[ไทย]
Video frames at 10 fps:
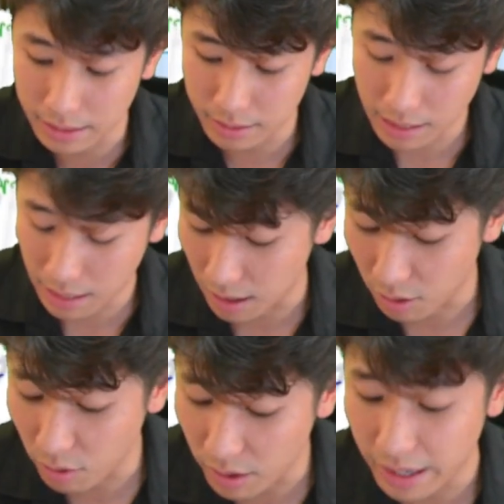เทสได้เท็ด
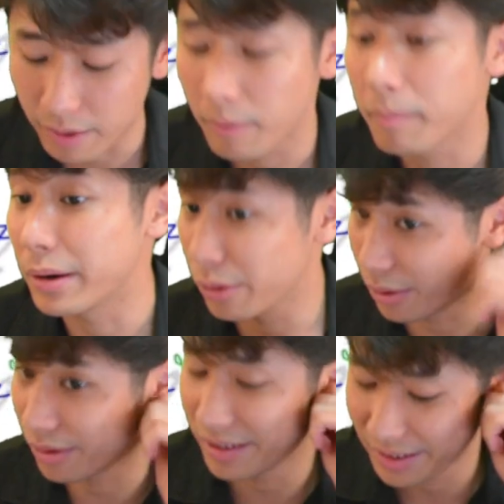อ่ะโอเค
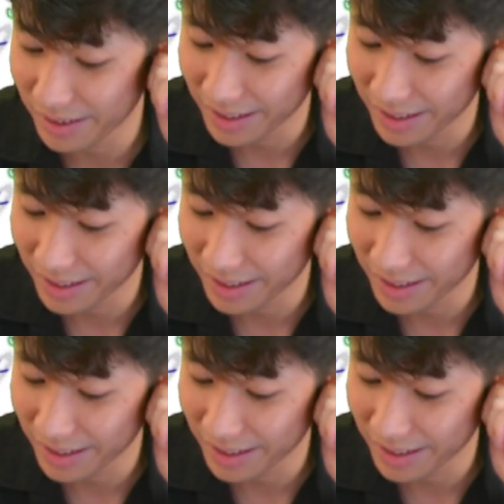มาดู